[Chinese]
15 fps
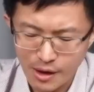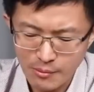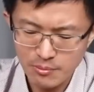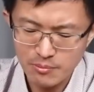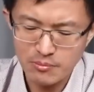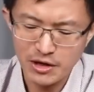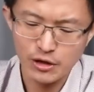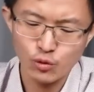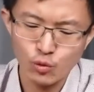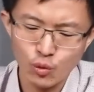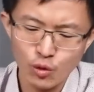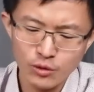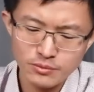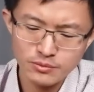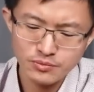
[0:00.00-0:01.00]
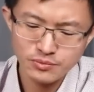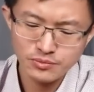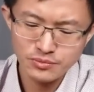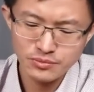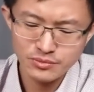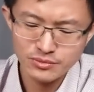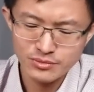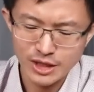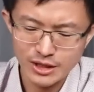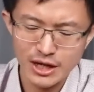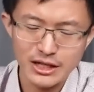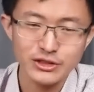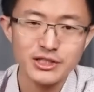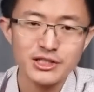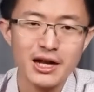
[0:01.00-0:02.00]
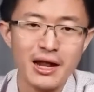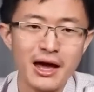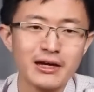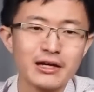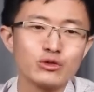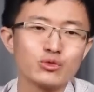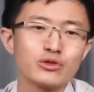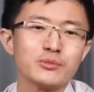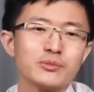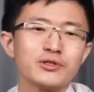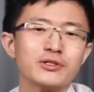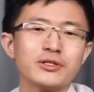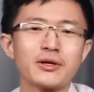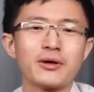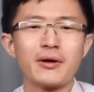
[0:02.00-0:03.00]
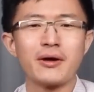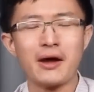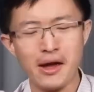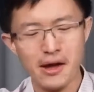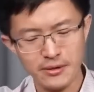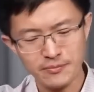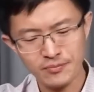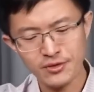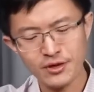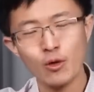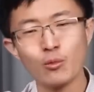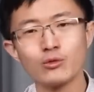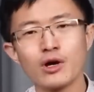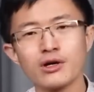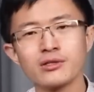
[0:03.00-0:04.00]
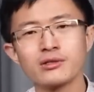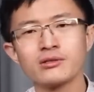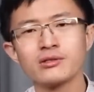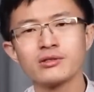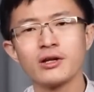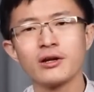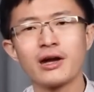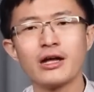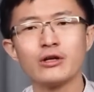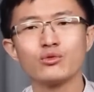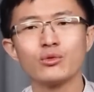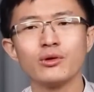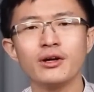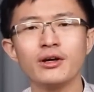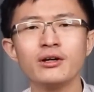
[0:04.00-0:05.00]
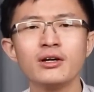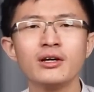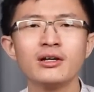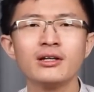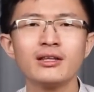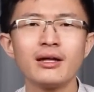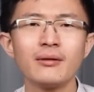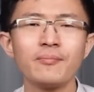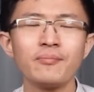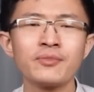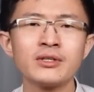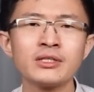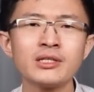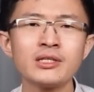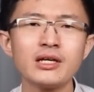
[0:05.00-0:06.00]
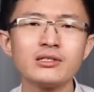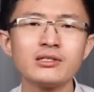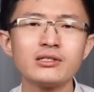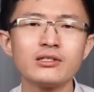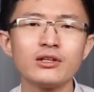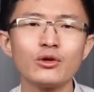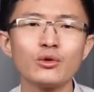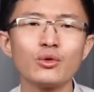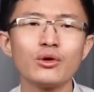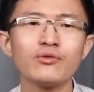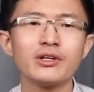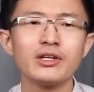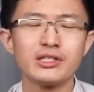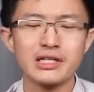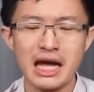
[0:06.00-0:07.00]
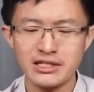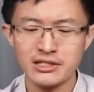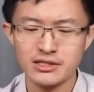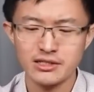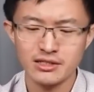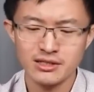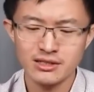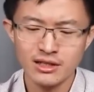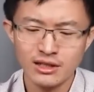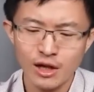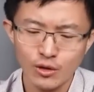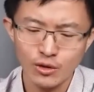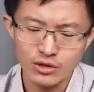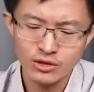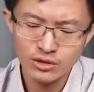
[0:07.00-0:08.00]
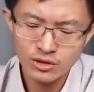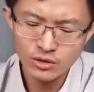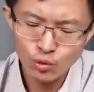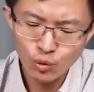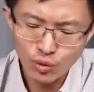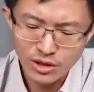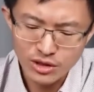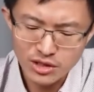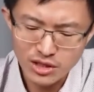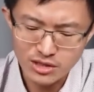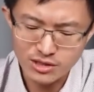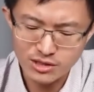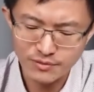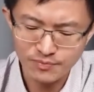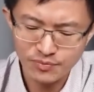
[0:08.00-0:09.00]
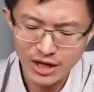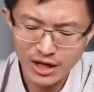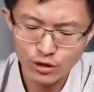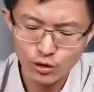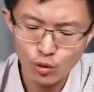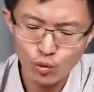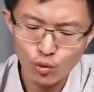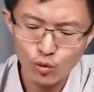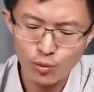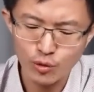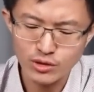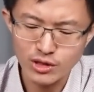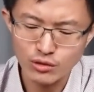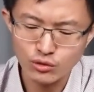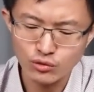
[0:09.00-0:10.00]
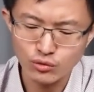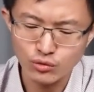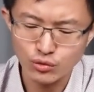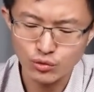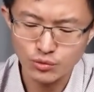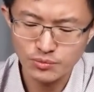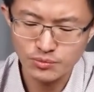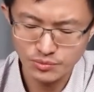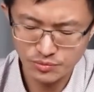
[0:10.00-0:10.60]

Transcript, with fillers: 哎，美国，那他接下来还可以做什么事情？哎，那我们就要接着看说，哎，那这次六月份的加息，那到底过一阵子它的通货膨胀数据